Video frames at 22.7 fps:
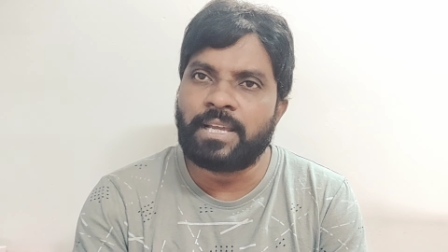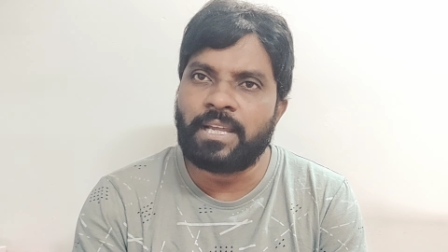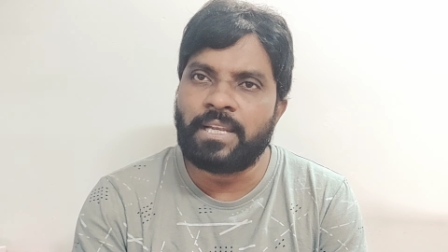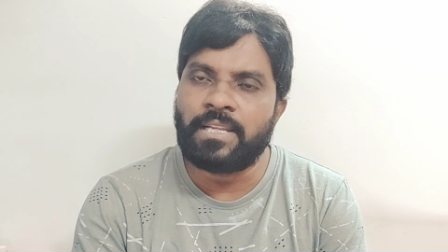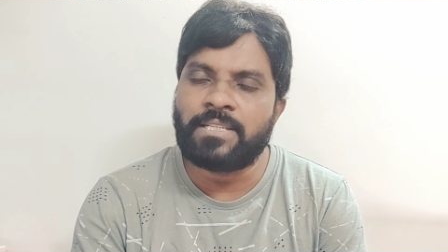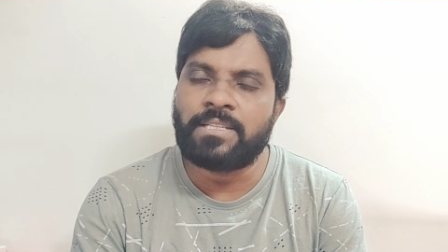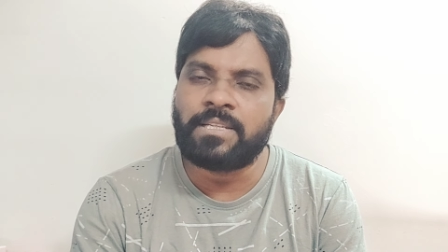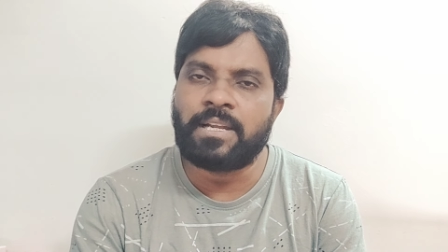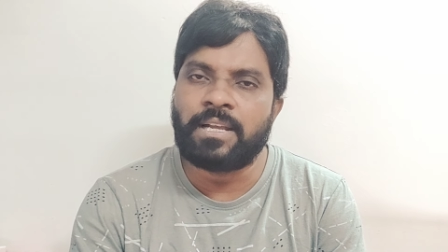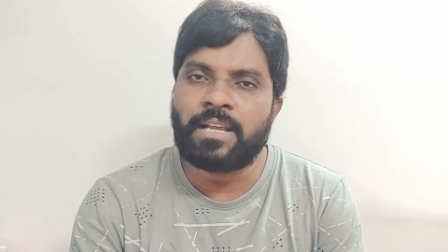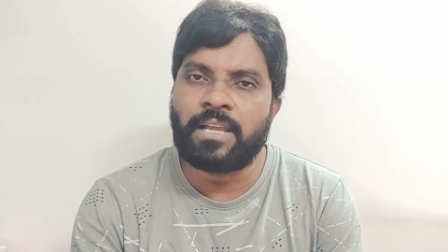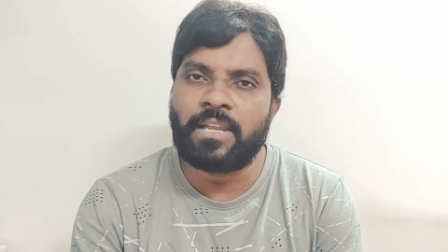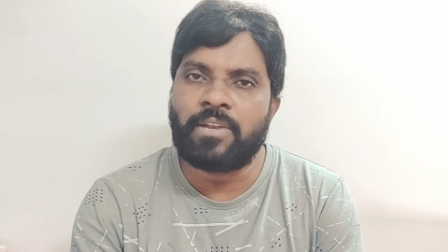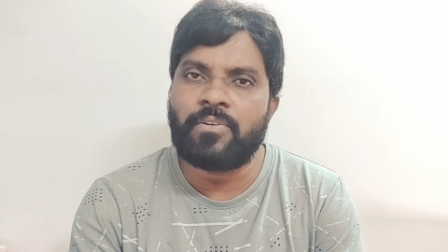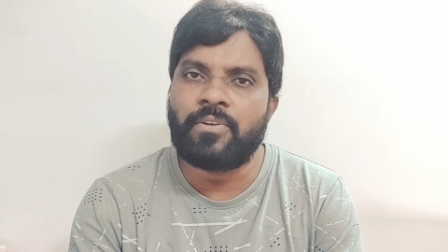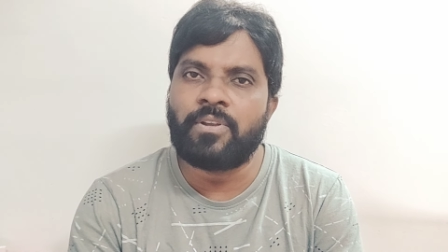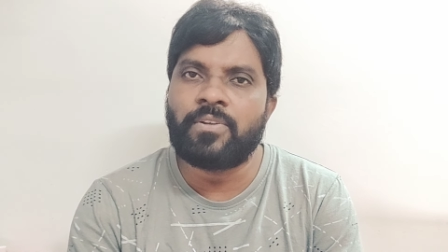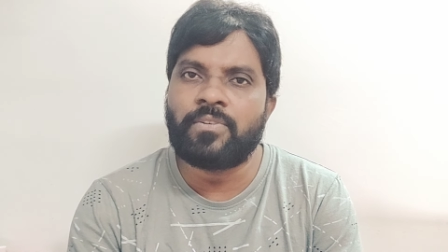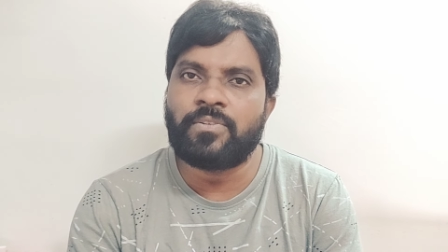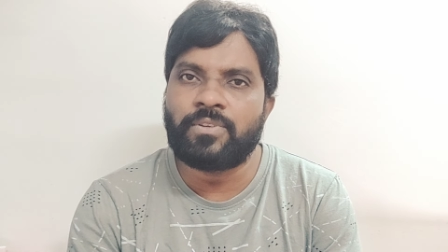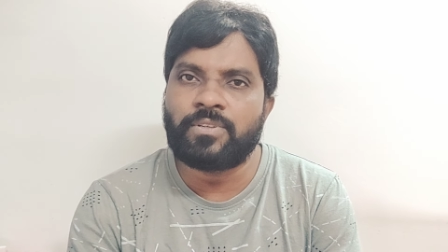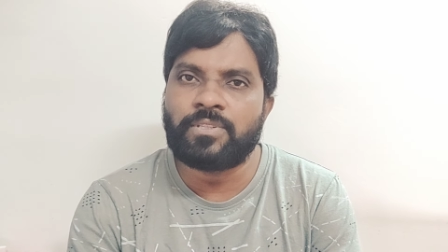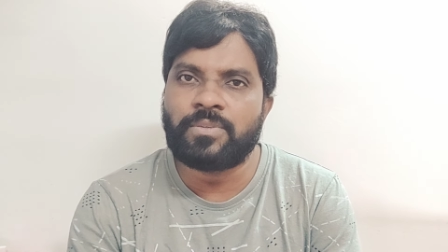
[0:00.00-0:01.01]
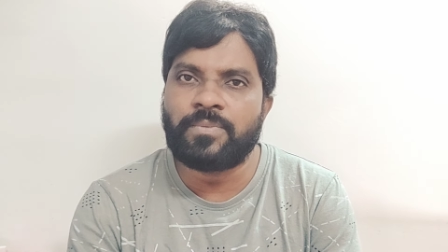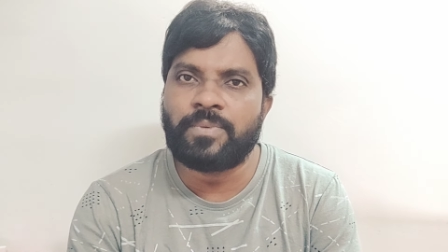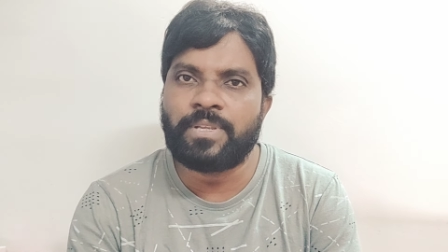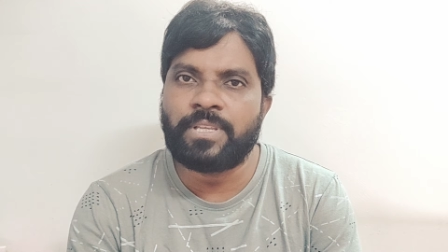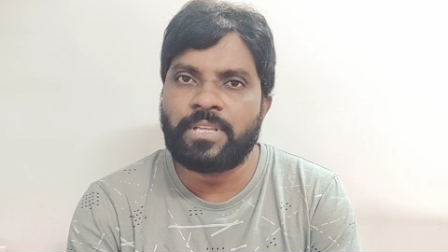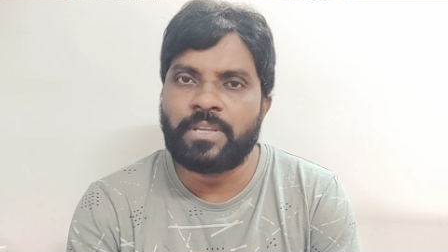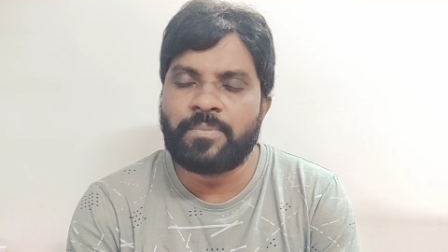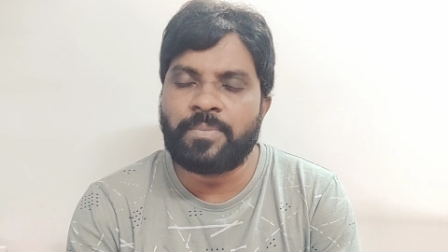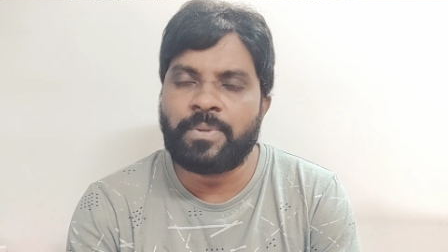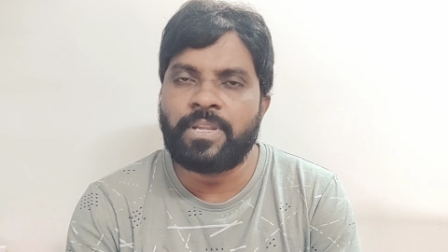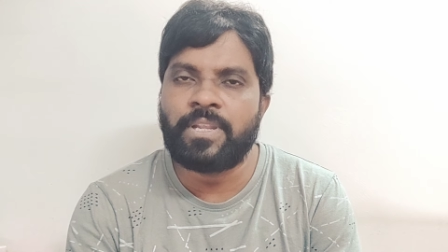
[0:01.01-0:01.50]
కలిసి కలవడం కోసం అని
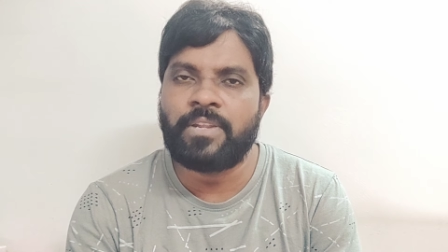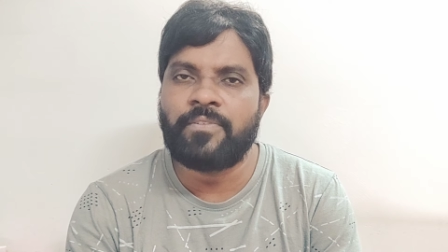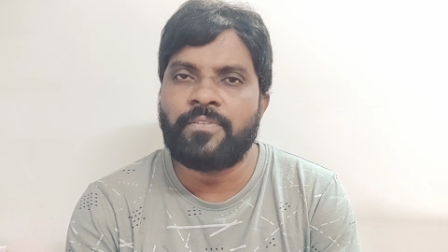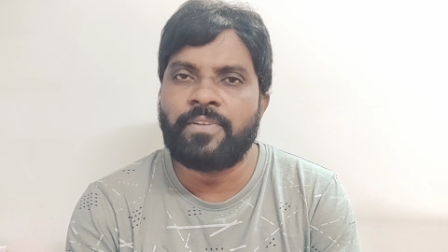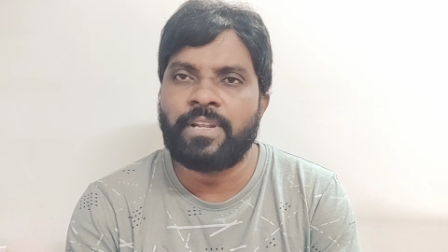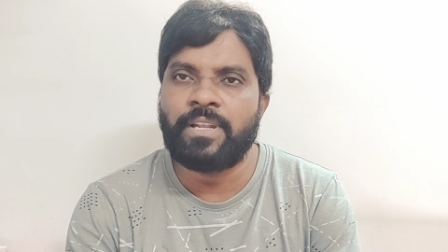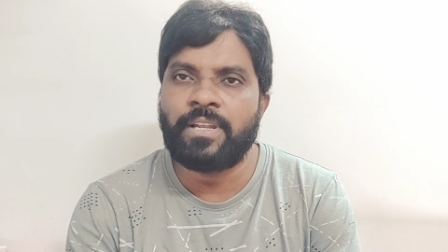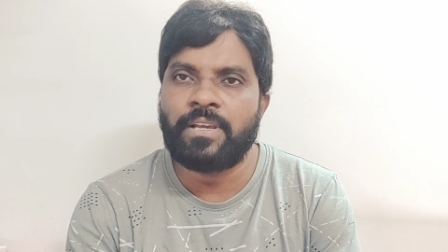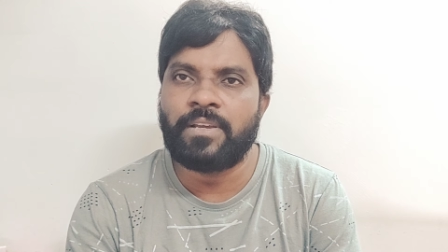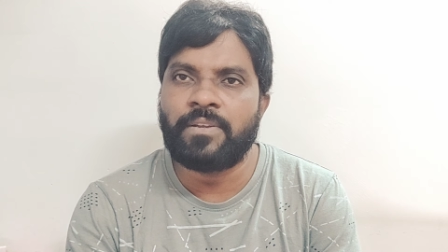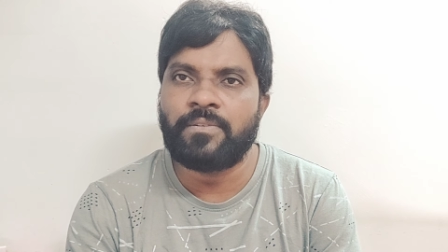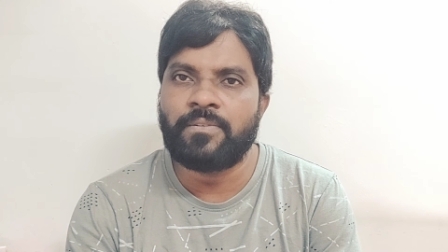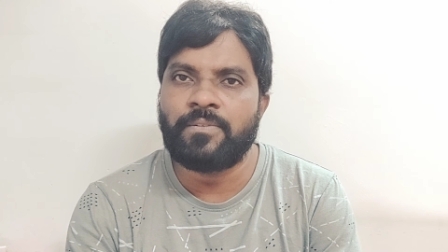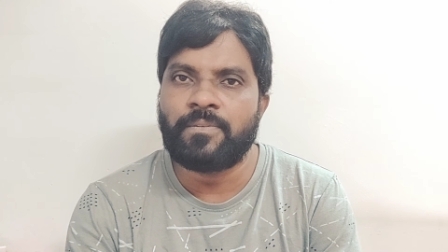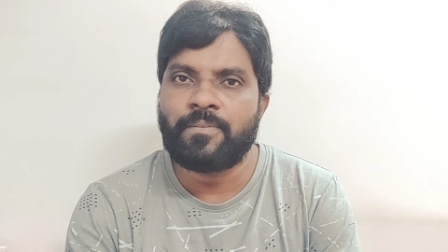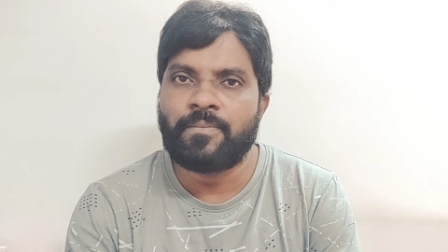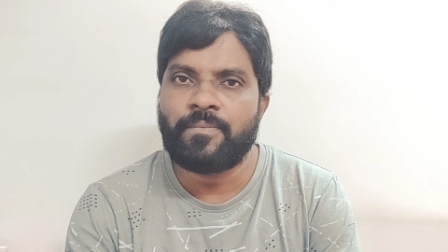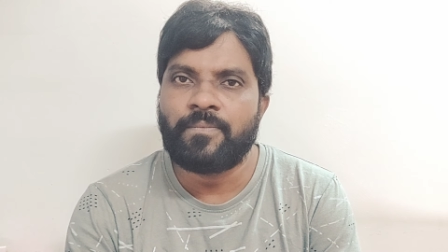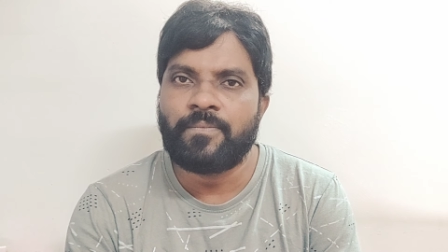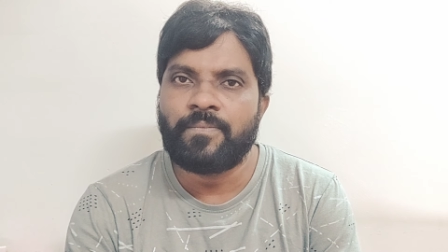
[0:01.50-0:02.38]
చెప్పి నేను వెళ్ళాను